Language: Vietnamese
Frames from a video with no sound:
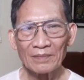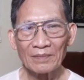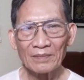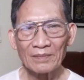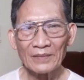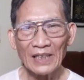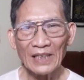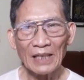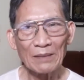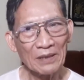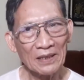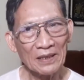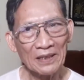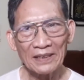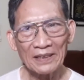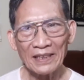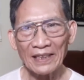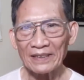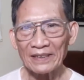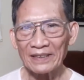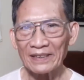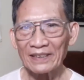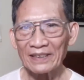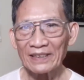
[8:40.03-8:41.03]
âm hư đấy
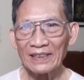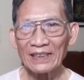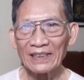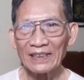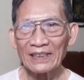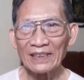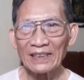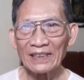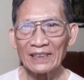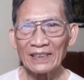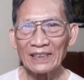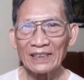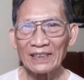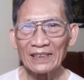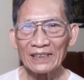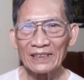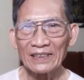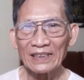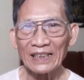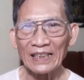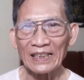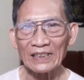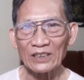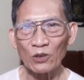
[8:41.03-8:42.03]

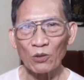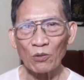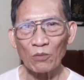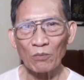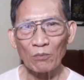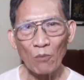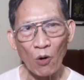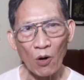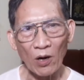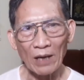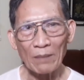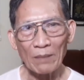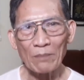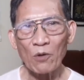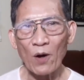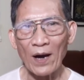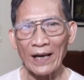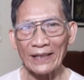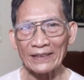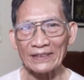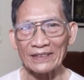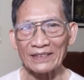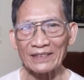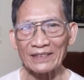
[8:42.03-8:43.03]
thì dùng bổ âm hoàn